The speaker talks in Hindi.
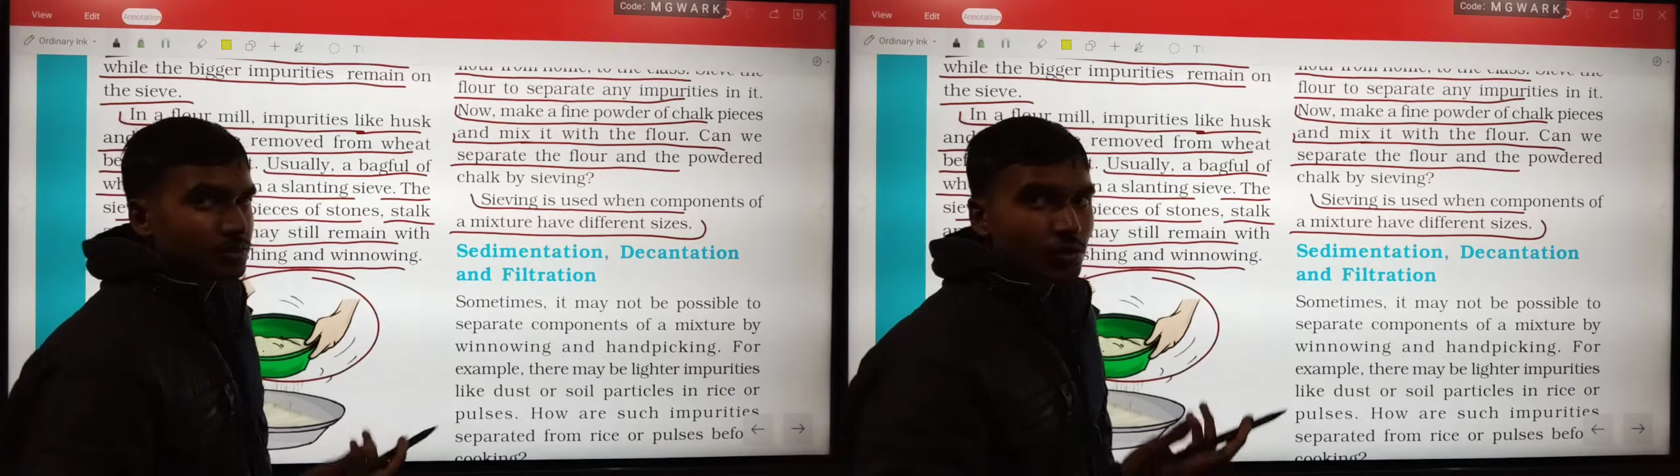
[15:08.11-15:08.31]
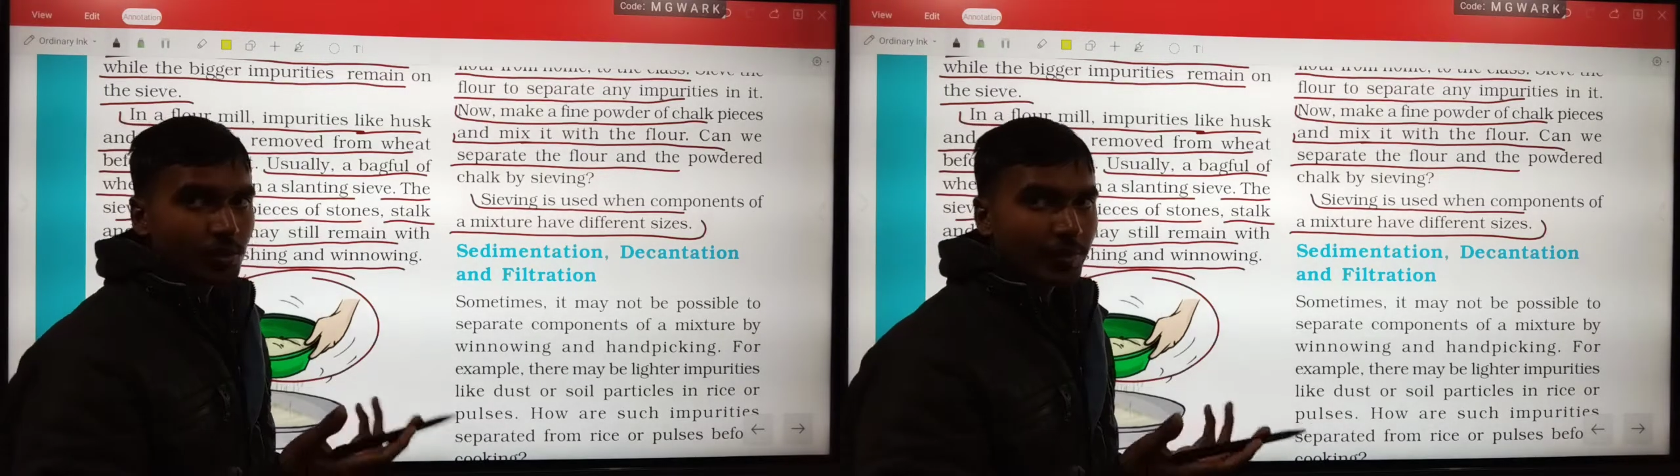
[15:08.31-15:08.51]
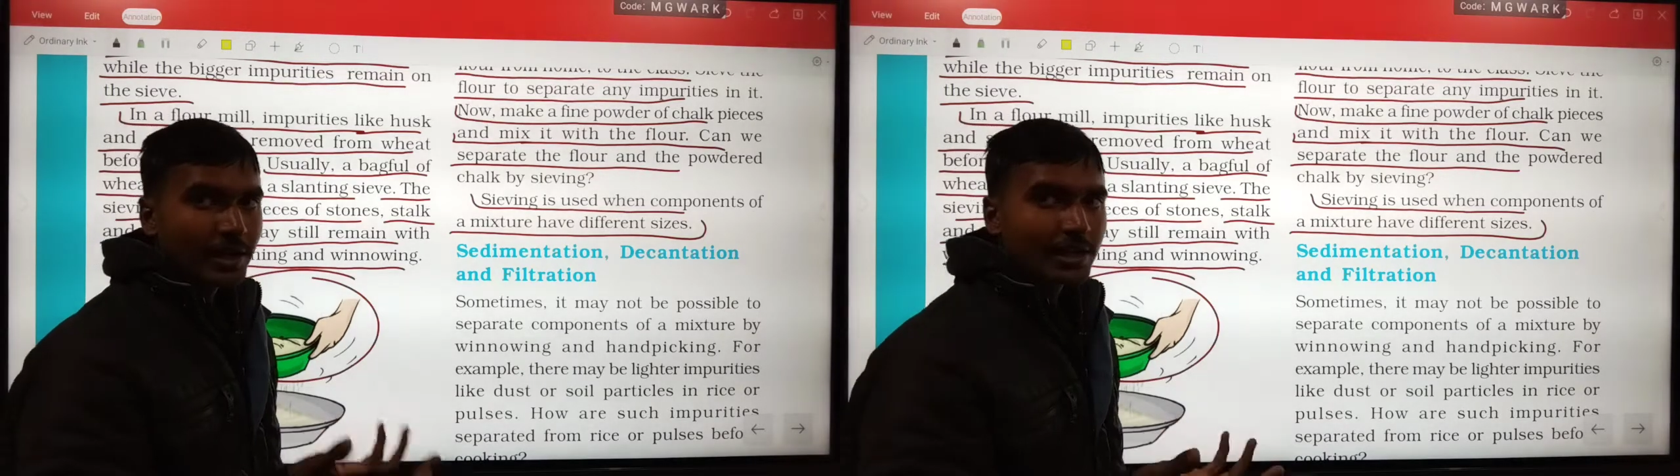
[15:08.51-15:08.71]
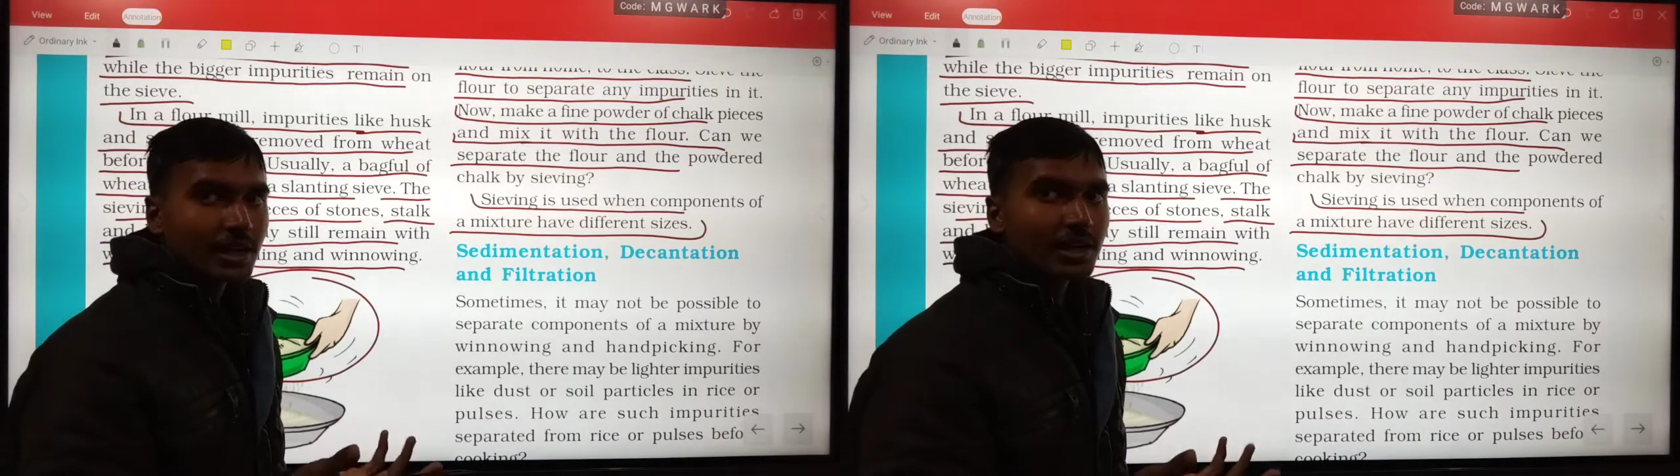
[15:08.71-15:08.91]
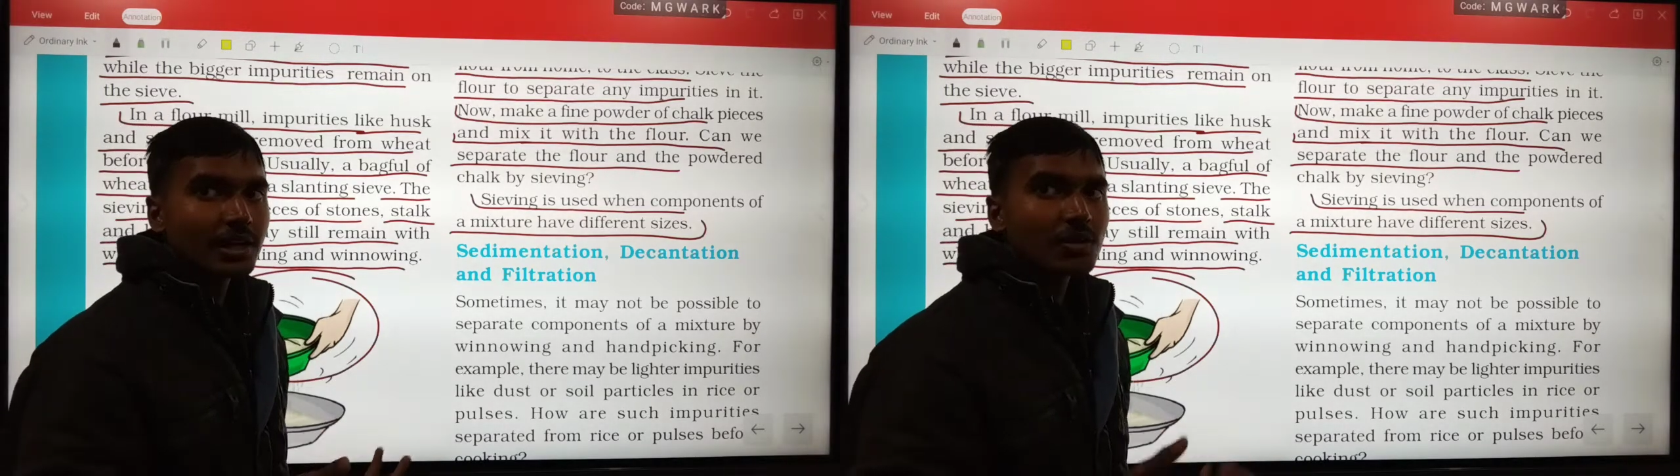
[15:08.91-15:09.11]
जो भी
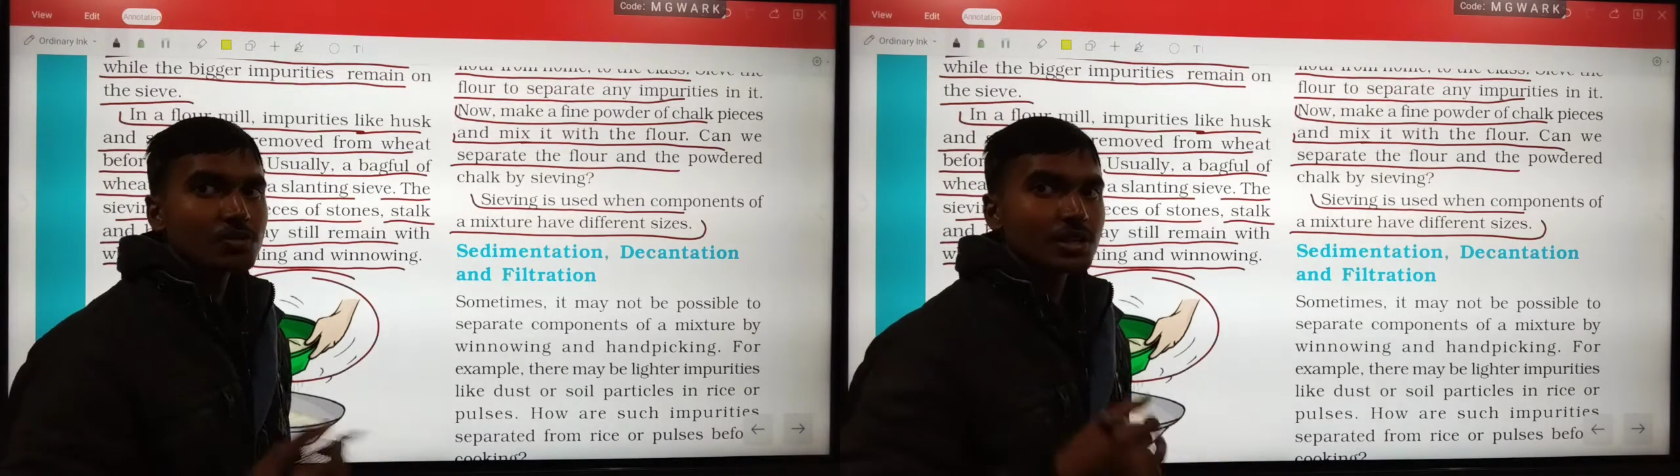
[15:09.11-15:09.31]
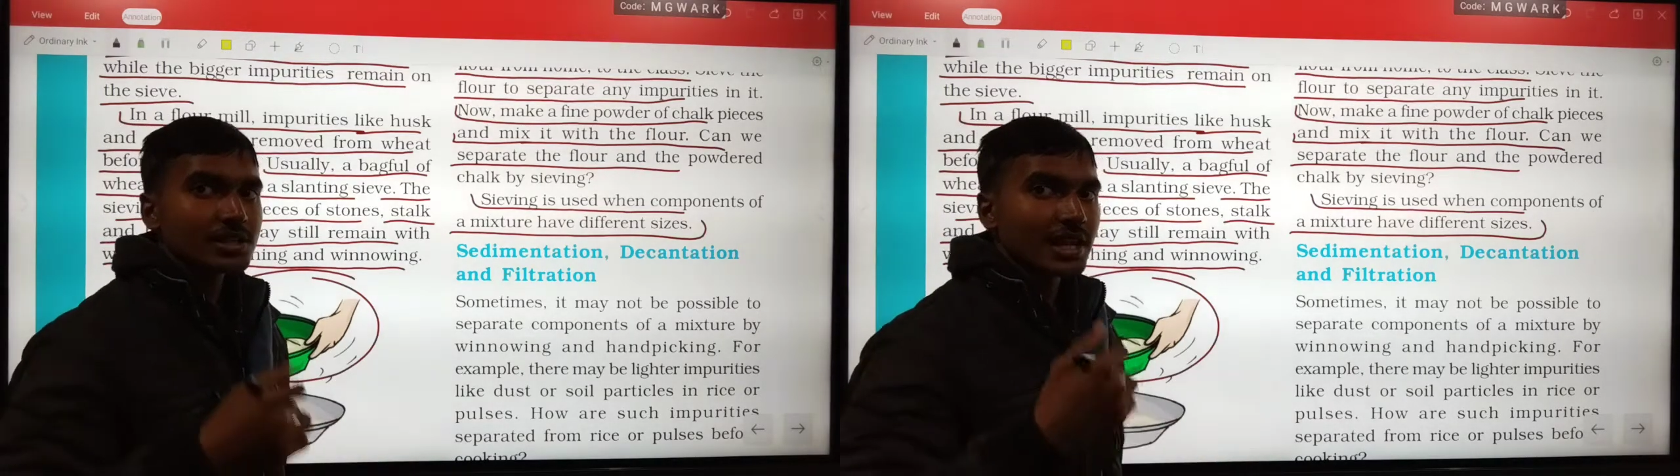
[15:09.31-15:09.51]
पार्टिकल ले रहे हैं उसका